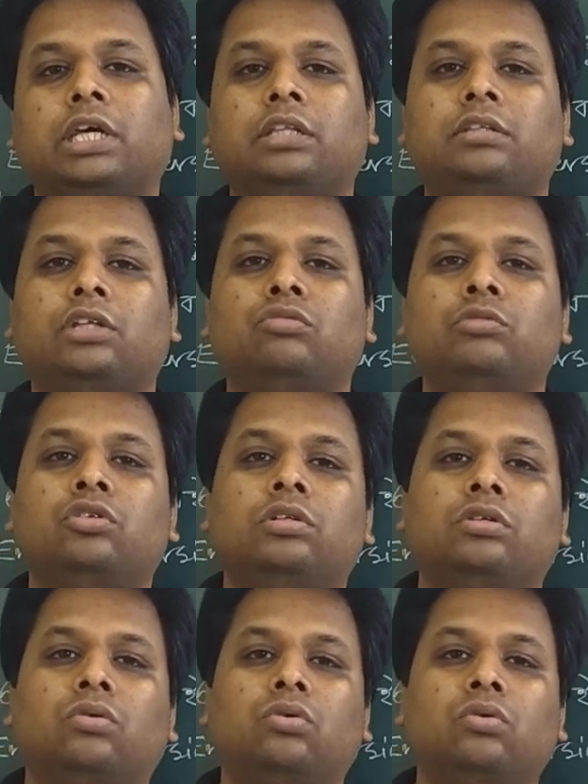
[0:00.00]
সেক্ষেত্রে তুমি যদি
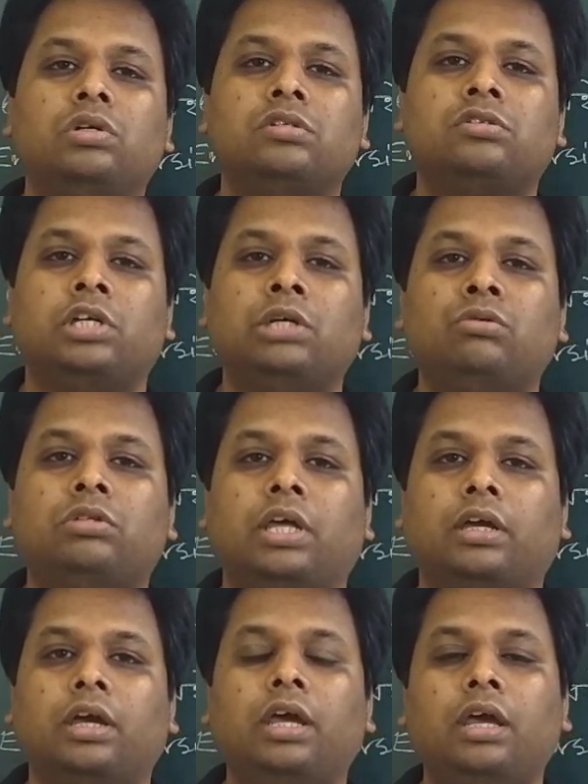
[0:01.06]
কোনো ইনস্টিটিউট
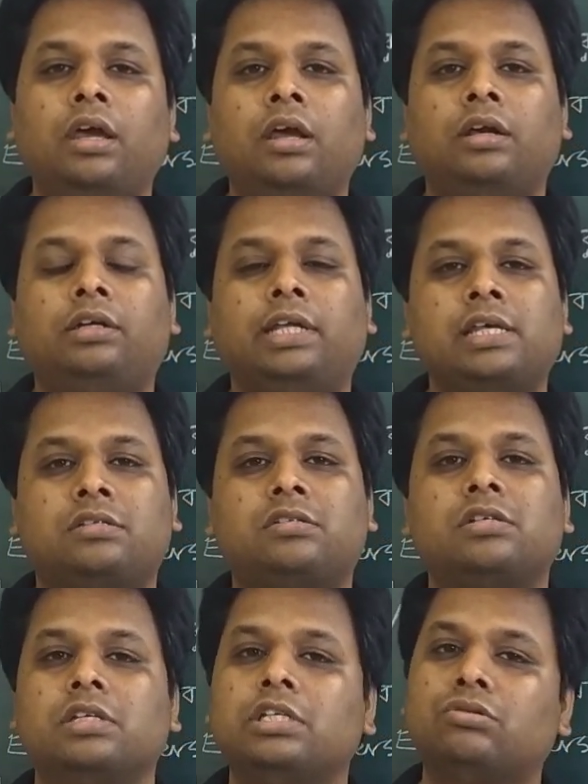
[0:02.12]
থেকে টেস্ট
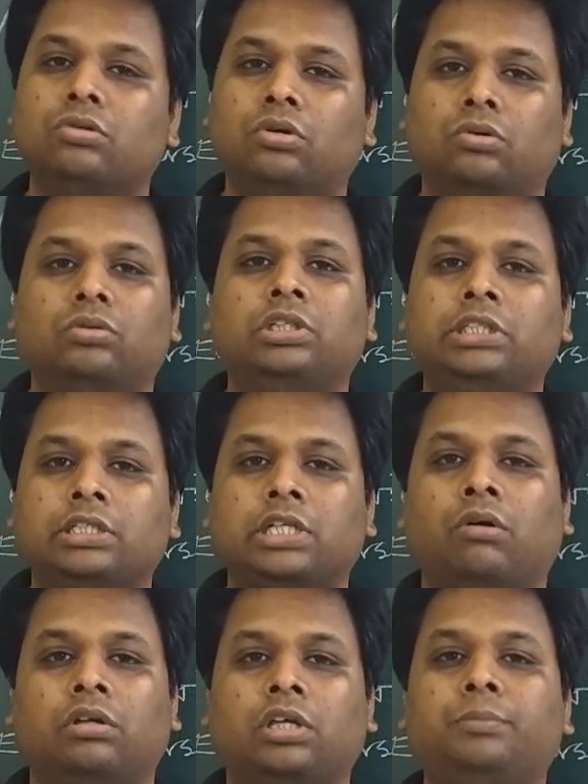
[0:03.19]
সিরিজগুলো দিতে
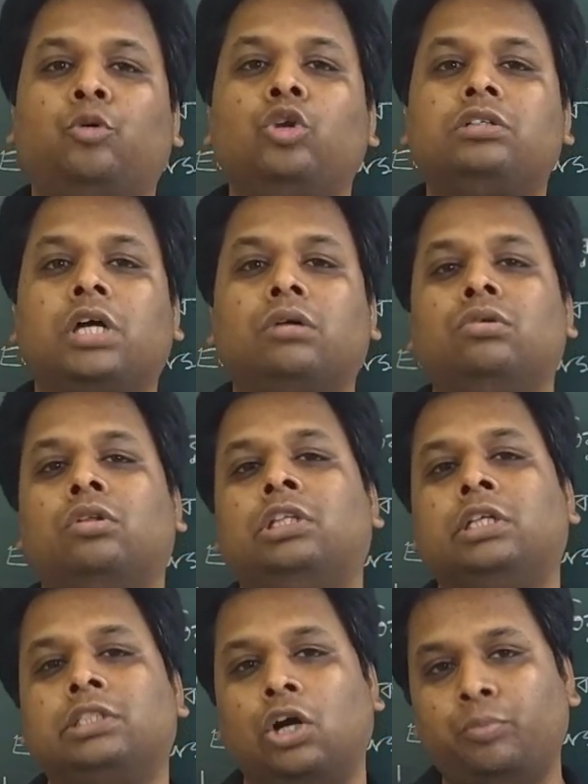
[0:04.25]
চাও অর্থাৎ পরীক্ষাগুলো
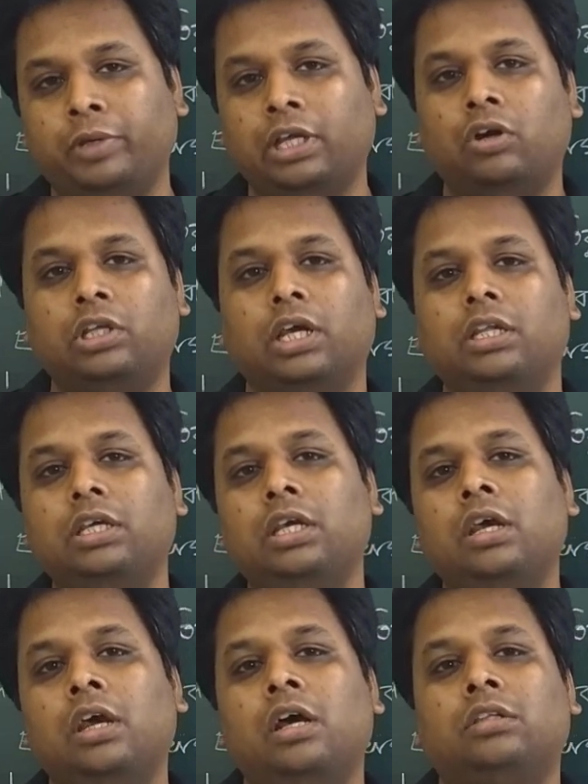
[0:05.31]
দিতে চাও পিরিয়ডিক্যালি
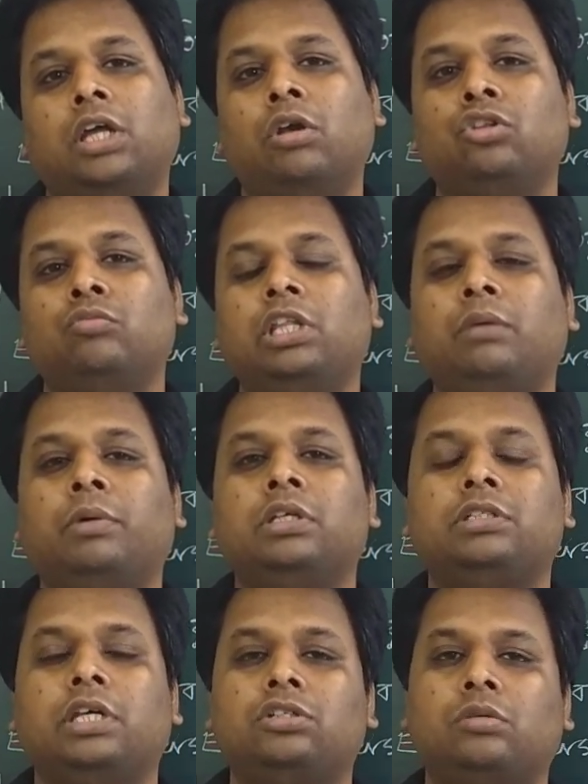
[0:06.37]
তাহলে তুমি দেখবে যে
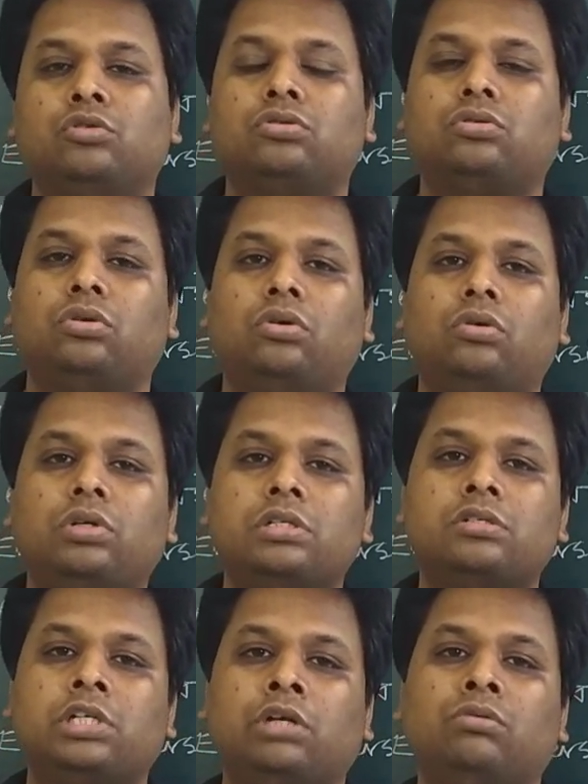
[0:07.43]
সেই সমস্ত
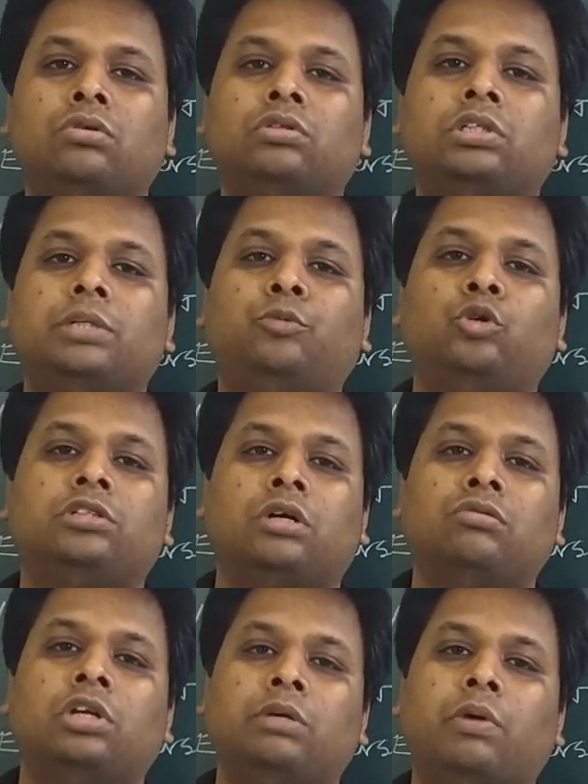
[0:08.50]
ইনস্টিটিউটগুলোতে যে
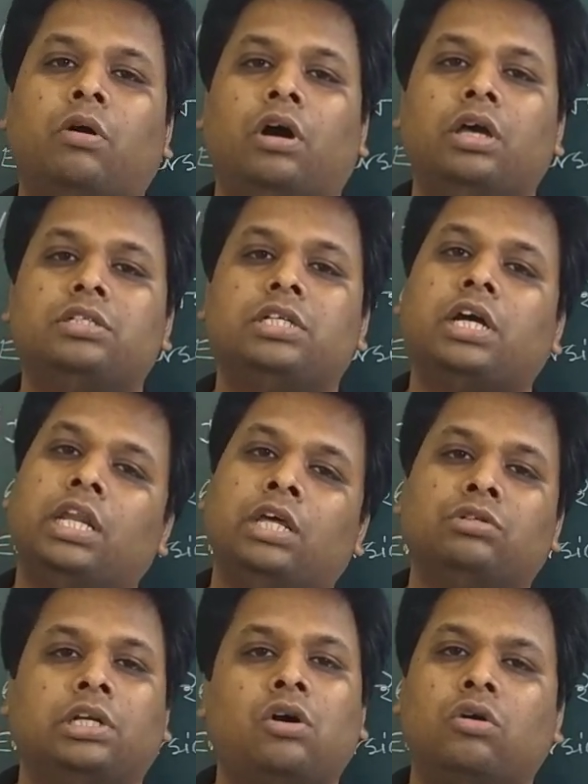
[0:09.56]
পরীক্ষাগুলো নেওয়া হয় সেখানেও
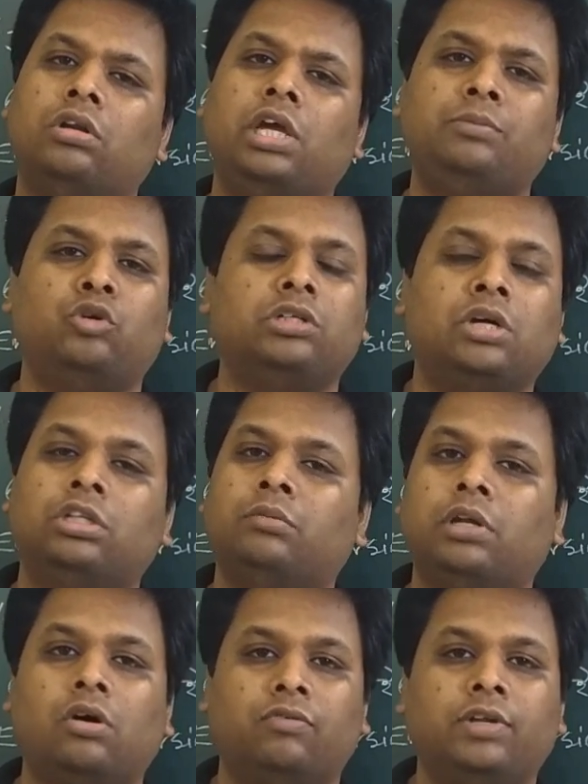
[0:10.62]
সেটা অনলাইন পরীক্ষা হতে
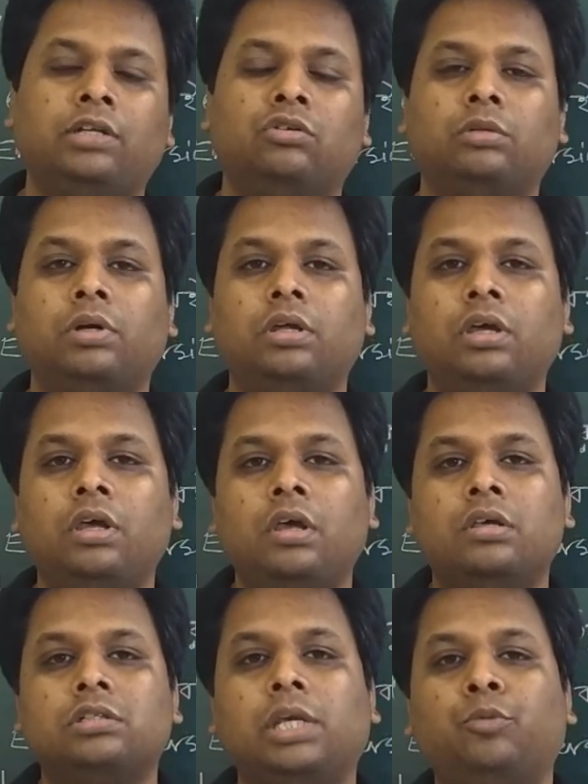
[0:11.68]
পারে অফলাইন হতে পারে
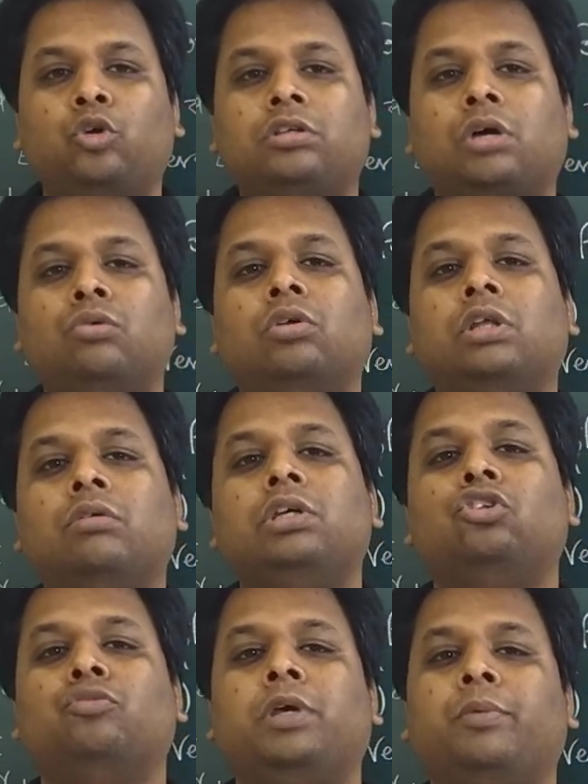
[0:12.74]
সেই পরীক্ষাগুলোতেও
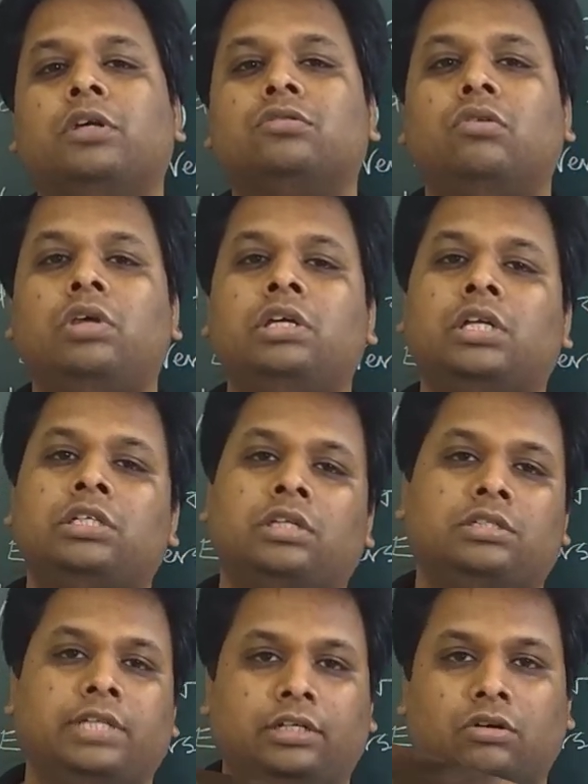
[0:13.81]
কিন্তু পেপার্সগুলো
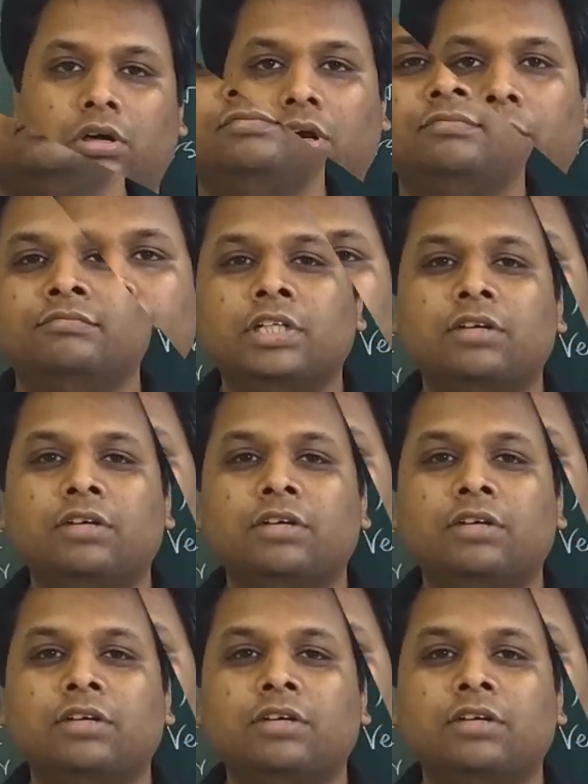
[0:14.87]
ইংরেজিতেই সেট করা হয়